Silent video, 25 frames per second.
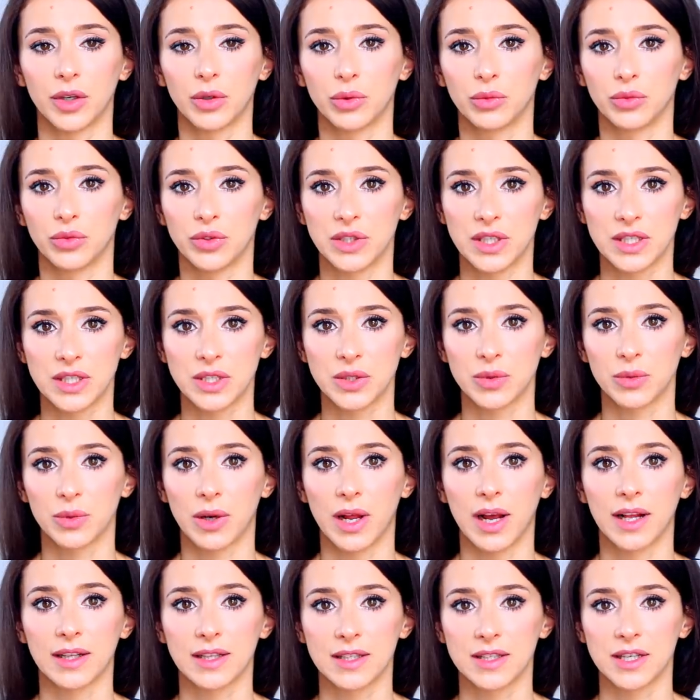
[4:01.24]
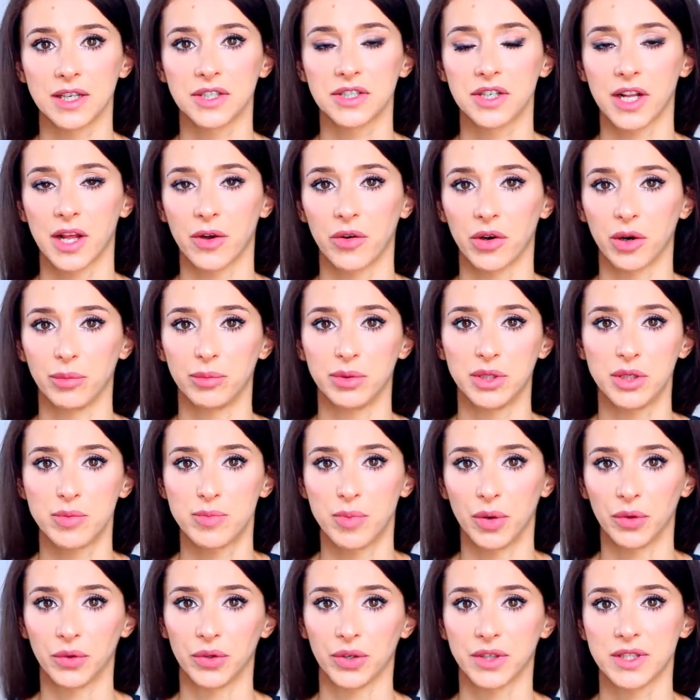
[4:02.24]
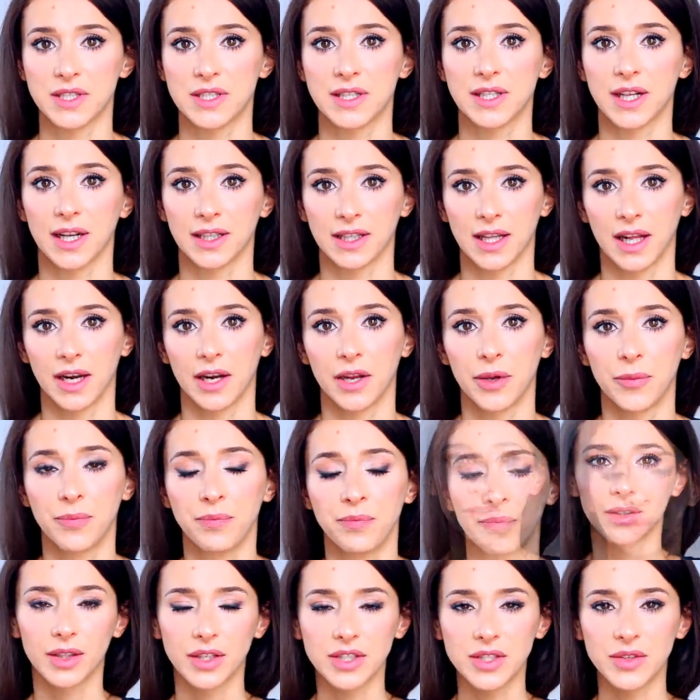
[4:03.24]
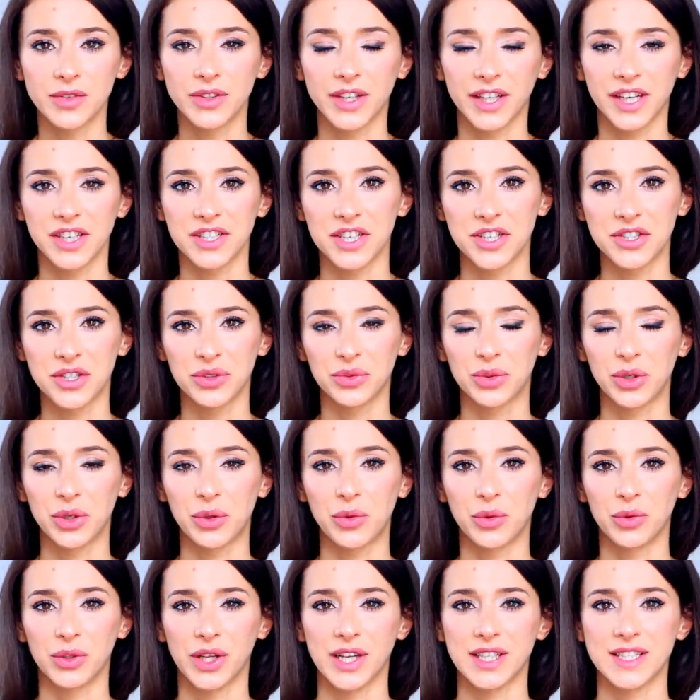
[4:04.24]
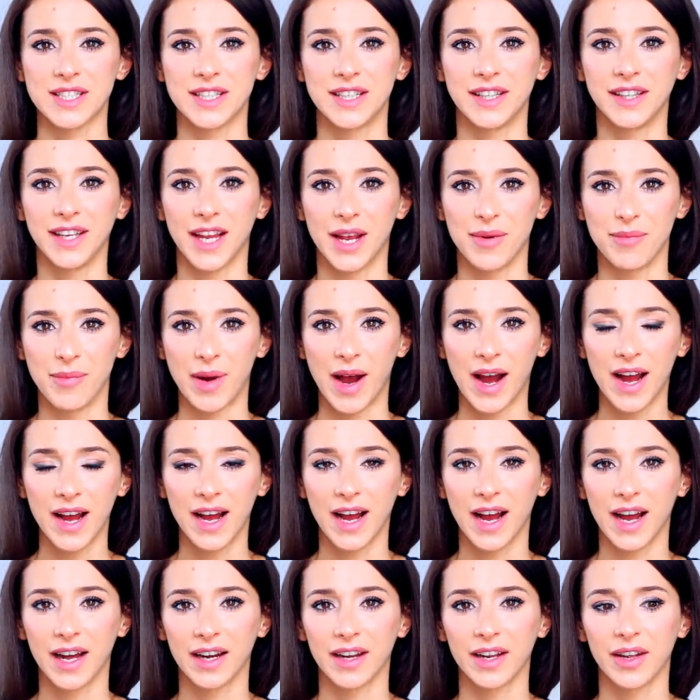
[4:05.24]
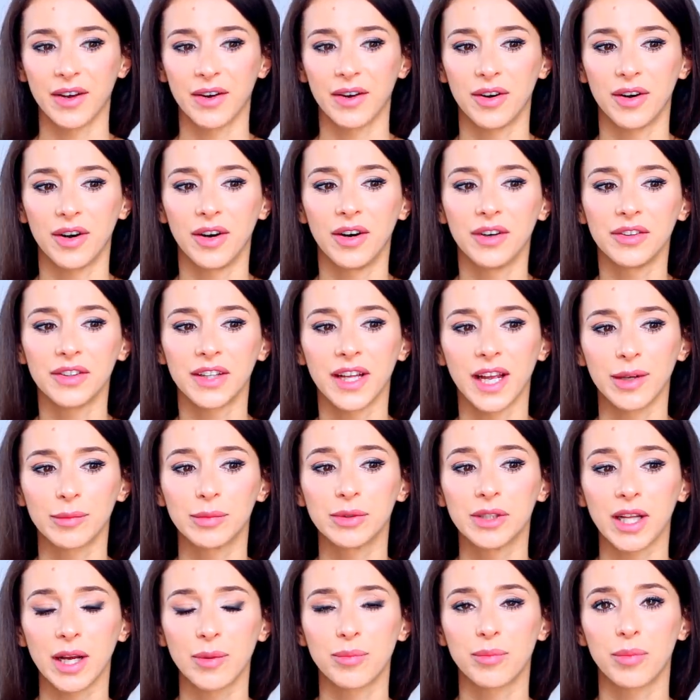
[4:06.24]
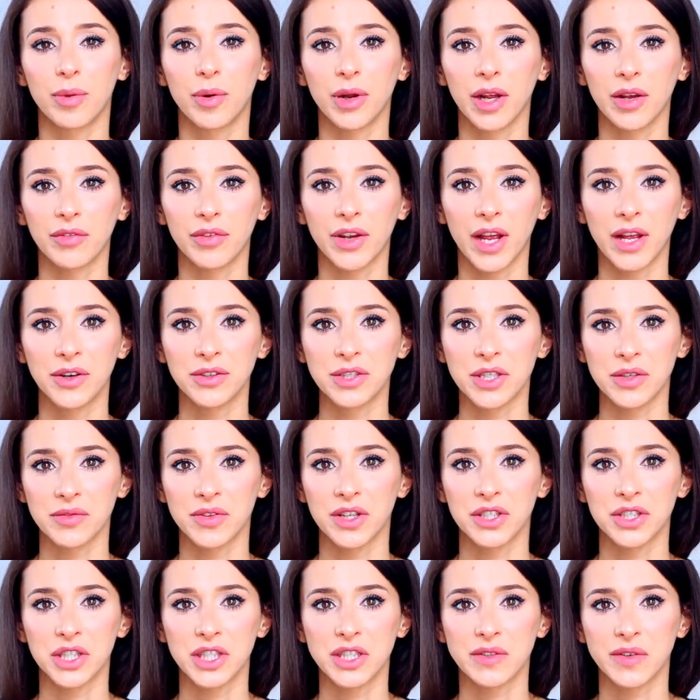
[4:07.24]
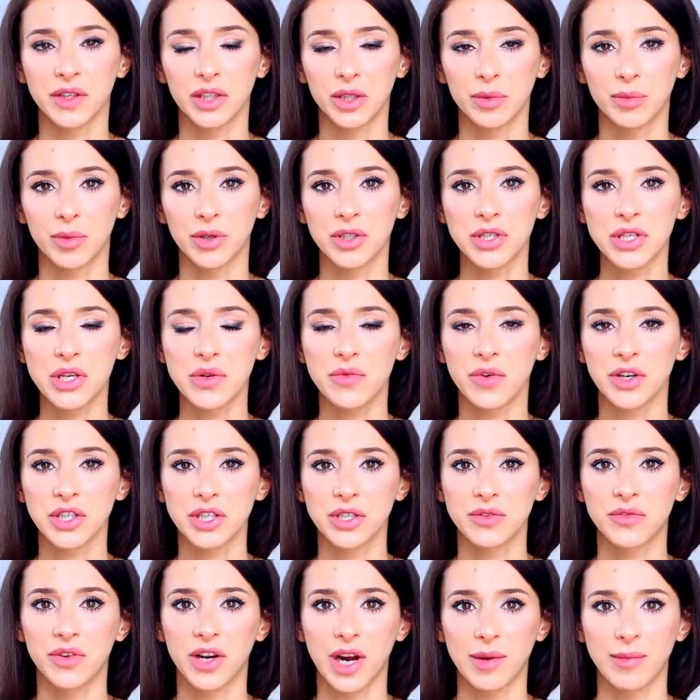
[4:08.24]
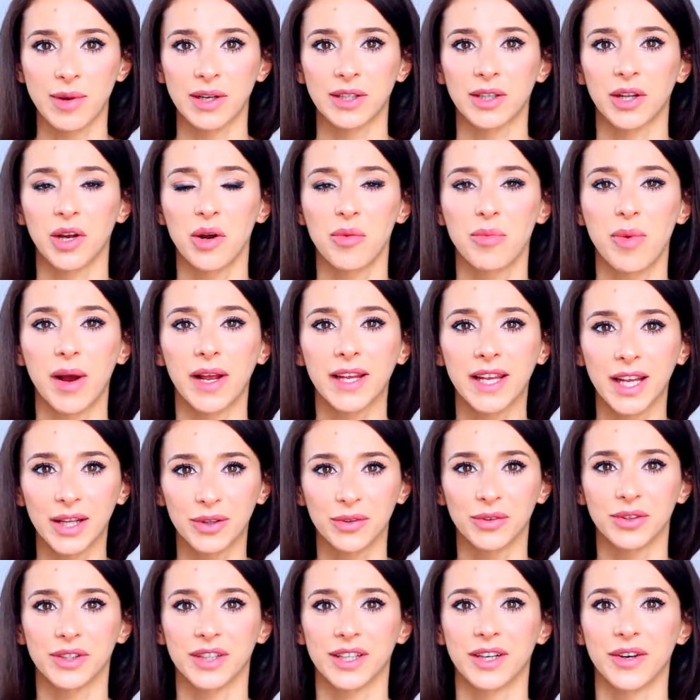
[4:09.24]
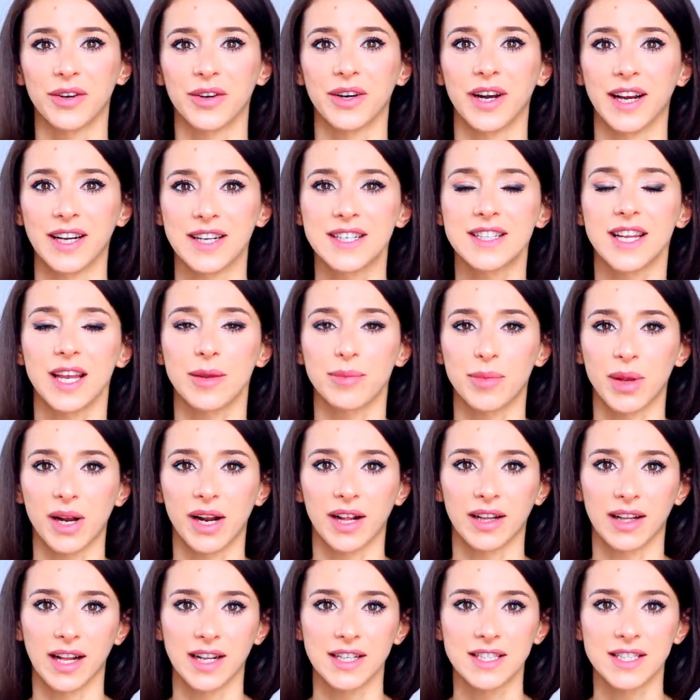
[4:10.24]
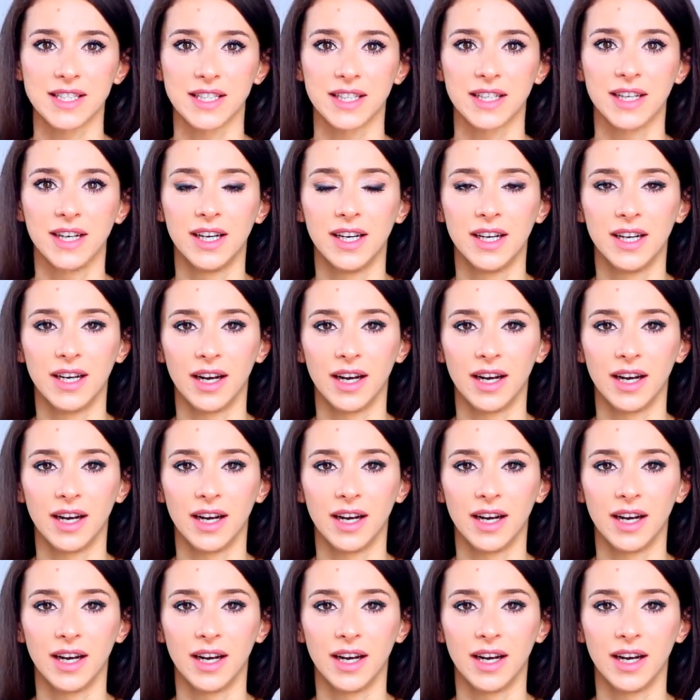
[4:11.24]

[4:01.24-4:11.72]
wieku 20 lat zaczynają robić potok i tak dalej. To są takie rzeczy, których u nas nie ma, ale one jakby tak pojawiają się w naszej świadomości właśnie w ramach tego pakietu tej koreańskiej pielęgnacji.